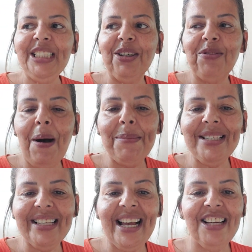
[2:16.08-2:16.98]
Então, vou
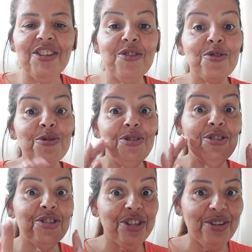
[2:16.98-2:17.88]
abrir essa caixa
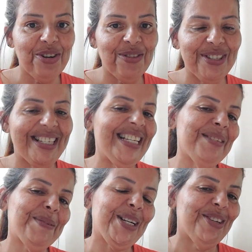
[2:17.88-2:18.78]
juntinho com
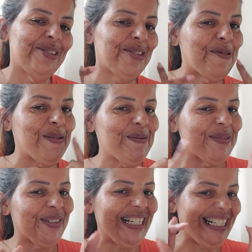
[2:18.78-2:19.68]
vocês para nós
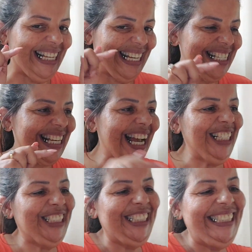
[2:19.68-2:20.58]
descobrirmos o que tem nessa
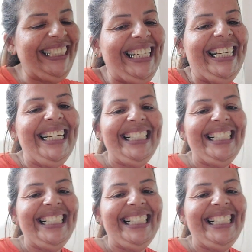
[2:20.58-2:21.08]
caixinha,